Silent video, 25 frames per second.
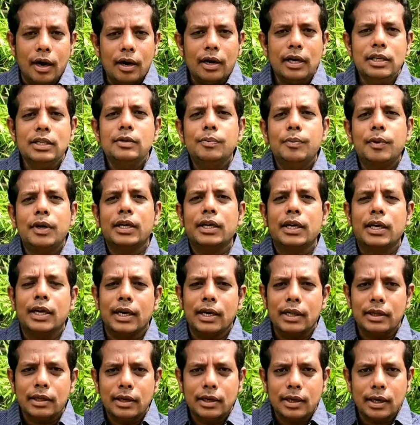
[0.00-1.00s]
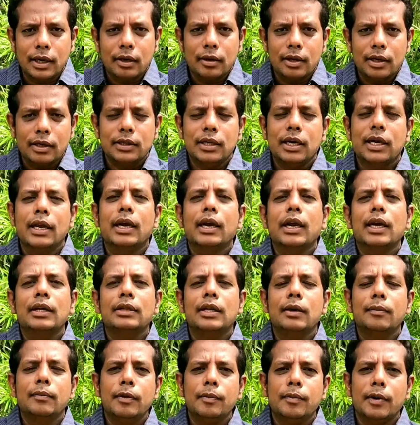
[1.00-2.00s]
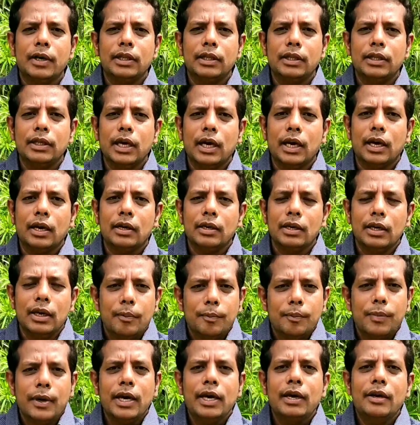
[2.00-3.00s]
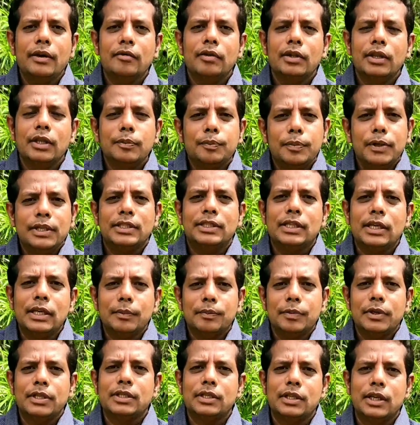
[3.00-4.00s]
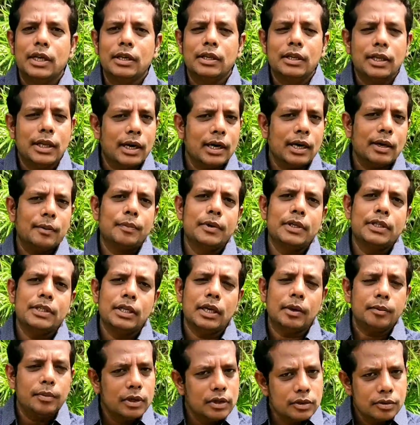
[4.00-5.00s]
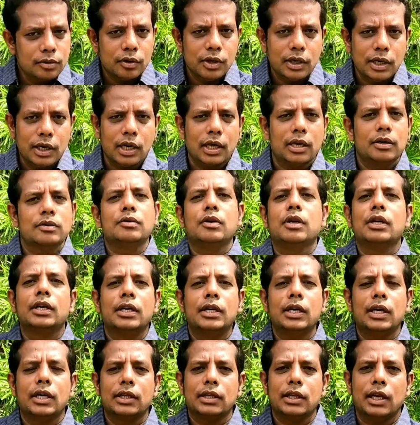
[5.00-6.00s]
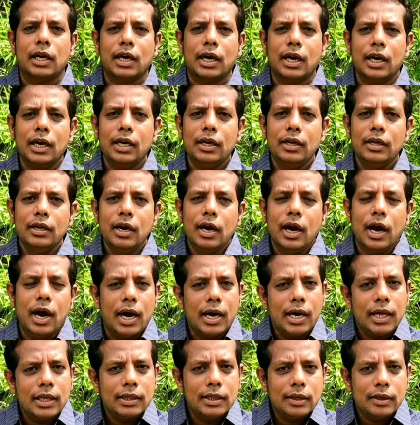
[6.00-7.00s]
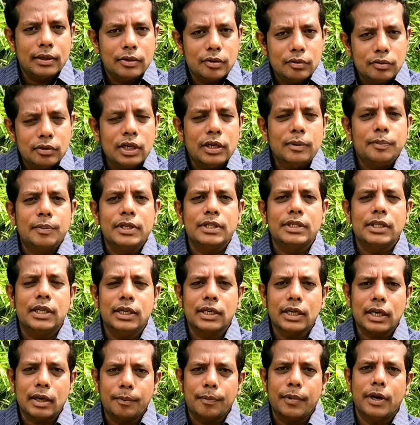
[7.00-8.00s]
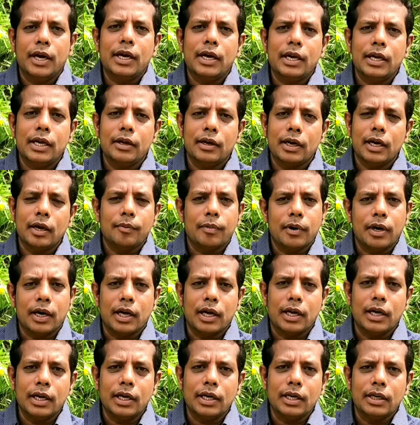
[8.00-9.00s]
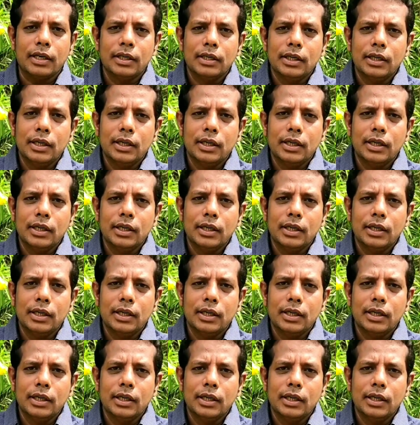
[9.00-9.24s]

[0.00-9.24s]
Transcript: காலேஜ் படிக்கிற இடத்துல இடத்துல எல்லாத்துலயுமே பாத்தீங்கன்னா பேர் வந்து பிச்சை பிச்சை இது என்னடா பிச்சை அப்படின்னு சொல்லி எல்லாரும் சொல்லிக்கிட்டே இருந்தாங்க ஆனா அந்த சுந்தர் பிச்சைங்கிற பேரை என்ன பண்ணாரு